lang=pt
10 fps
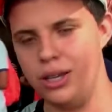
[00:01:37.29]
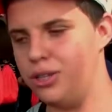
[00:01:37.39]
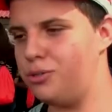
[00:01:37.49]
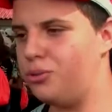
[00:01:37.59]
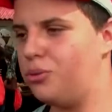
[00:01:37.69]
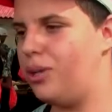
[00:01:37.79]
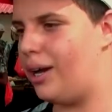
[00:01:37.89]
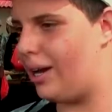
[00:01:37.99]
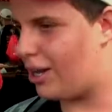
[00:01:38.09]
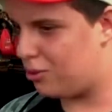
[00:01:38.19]
Isso tudo
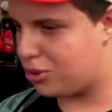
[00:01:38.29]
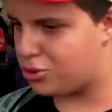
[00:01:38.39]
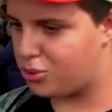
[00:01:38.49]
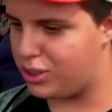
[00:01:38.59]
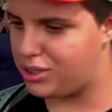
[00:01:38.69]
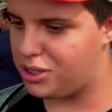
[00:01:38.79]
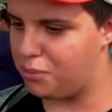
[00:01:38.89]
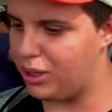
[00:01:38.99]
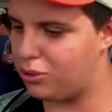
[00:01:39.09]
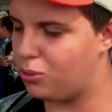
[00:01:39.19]
agrega ao nosso
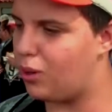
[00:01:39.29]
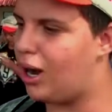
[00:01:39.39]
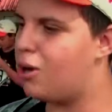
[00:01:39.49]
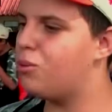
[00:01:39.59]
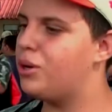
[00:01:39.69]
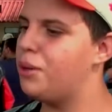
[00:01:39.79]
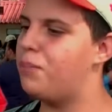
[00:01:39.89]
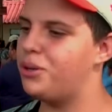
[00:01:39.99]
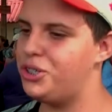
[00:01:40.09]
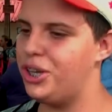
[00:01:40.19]
conhecimento algo que
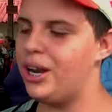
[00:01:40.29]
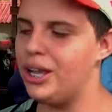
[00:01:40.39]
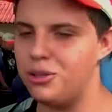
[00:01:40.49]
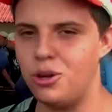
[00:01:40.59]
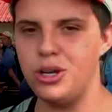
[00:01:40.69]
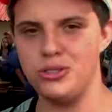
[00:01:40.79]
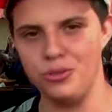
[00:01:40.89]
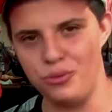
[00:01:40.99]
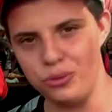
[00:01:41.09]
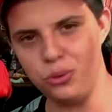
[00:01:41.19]
pode gerar em nós
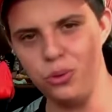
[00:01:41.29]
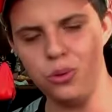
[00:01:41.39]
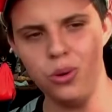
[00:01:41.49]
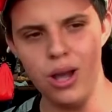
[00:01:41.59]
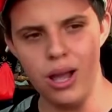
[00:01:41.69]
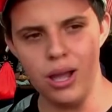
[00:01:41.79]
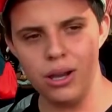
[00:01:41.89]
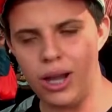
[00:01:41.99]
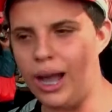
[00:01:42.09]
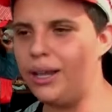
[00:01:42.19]
no futuro
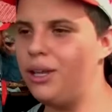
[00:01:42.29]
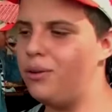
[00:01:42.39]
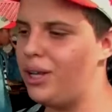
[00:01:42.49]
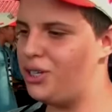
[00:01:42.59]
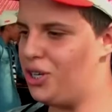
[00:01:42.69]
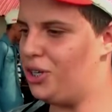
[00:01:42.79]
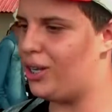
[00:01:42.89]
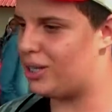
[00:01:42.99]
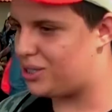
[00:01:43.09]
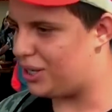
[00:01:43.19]
aquilo que a gente
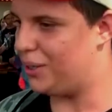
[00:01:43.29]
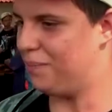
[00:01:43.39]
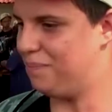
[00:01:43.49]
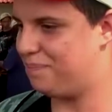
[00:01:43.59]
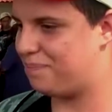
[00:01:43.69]
quer ser.